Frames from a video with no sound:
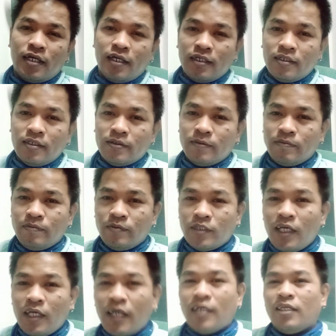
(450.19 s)
ang
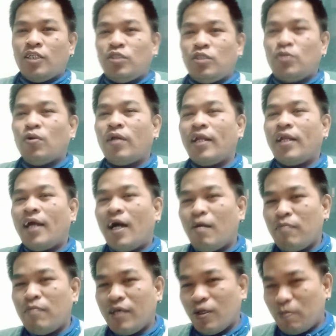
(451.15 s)
tsura ng
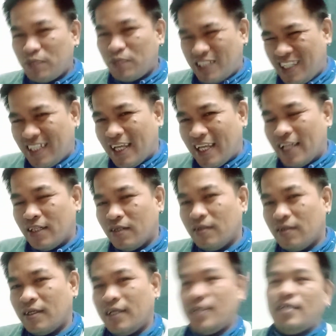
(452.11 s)
aming opisina,
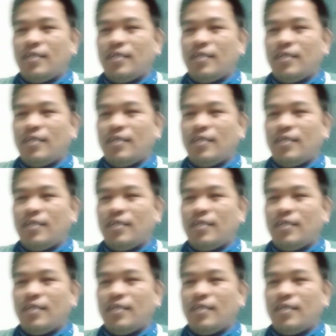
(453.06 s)
no?